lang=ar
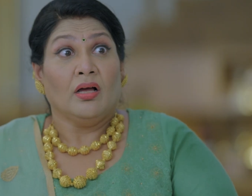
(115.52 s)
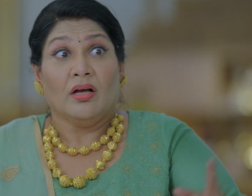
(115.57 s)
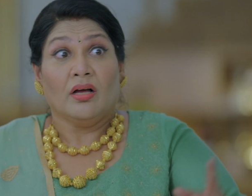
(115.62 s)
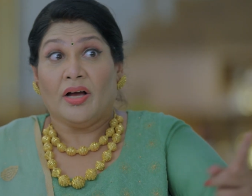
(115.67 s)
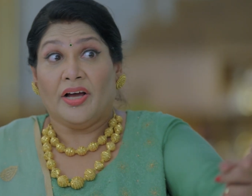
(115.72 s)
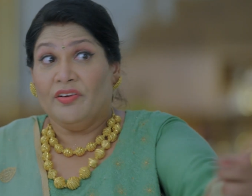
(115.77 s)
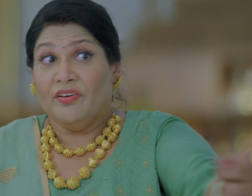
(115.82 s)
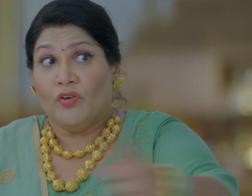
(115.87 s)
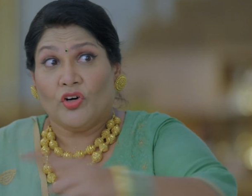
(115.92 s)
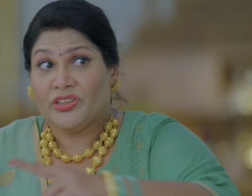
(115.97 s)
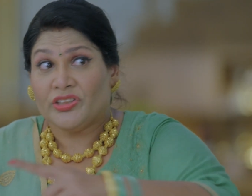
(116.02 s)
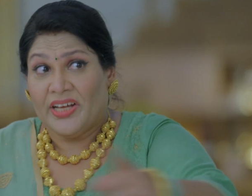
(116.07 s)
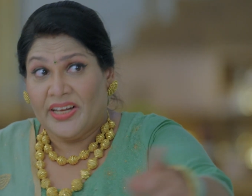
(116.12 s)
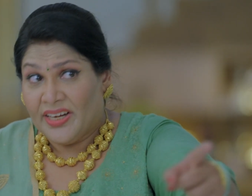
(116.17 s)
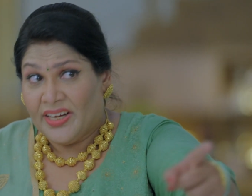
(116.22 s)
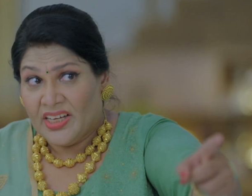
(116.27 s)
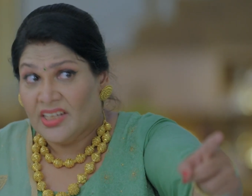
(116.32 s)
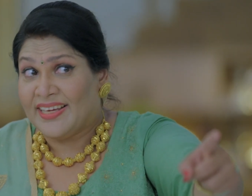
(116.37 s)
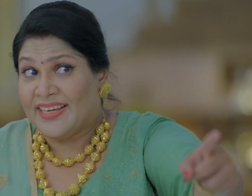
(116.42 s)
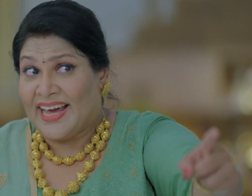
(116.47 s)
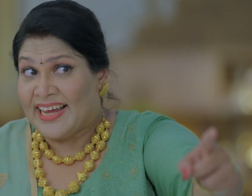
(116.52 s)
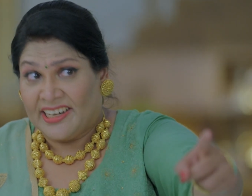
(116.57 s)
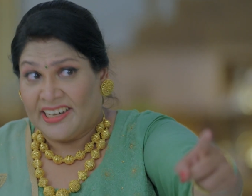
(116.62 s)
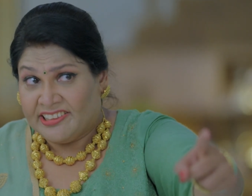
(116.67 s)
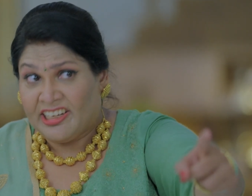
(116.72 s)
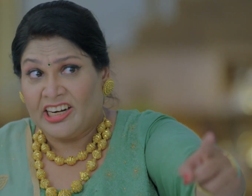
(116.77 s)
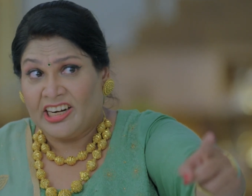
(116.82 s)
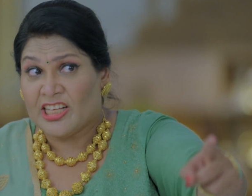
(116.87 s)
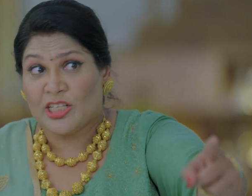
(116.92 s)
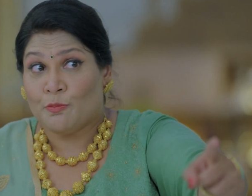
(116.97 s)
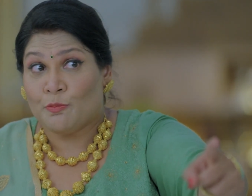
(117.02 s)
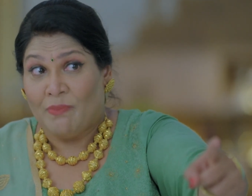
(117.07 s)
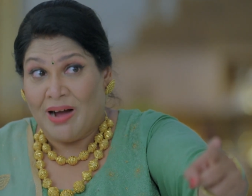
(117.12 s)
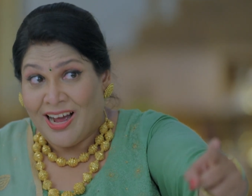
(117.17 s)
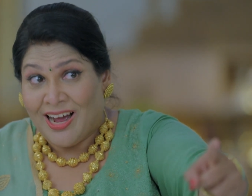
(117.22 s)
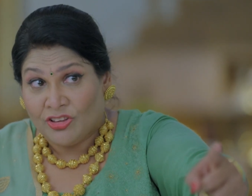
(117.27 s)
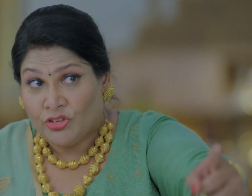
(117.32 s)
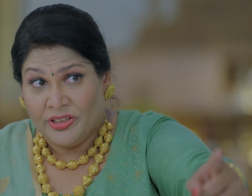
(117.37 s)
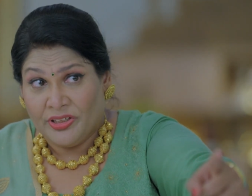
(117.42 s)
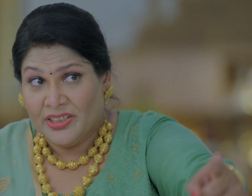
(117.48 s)
ليكون قصده إنه أمك
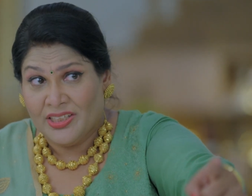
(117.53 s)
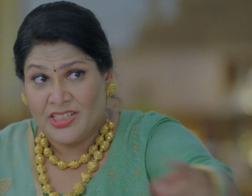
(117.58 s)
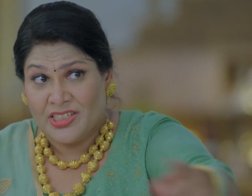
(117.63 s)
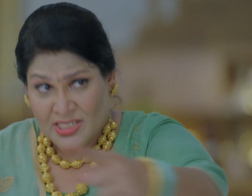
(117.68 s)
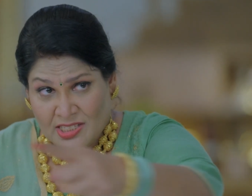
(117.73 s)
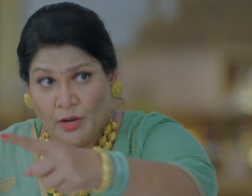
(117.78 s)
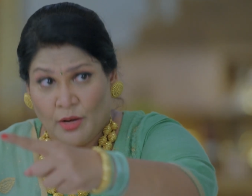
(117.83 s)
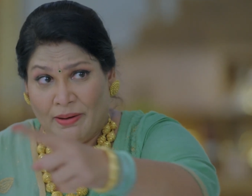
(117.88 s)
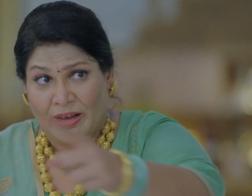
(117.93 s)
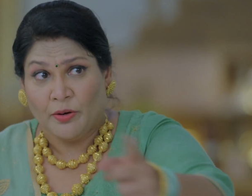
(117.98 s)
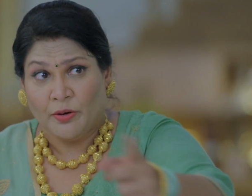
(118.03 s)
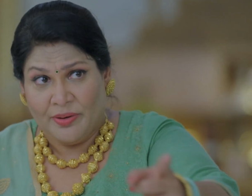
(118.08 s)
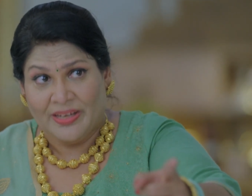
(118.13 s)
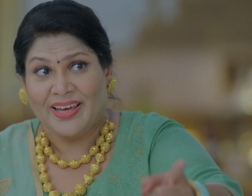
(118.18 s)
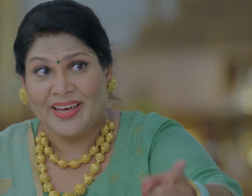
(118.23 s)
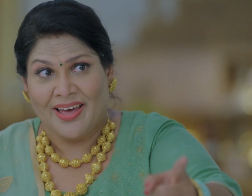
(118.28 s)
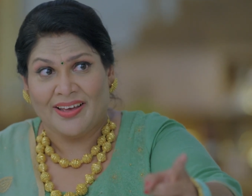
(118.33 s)
الحقيقية هي يلي عملت كل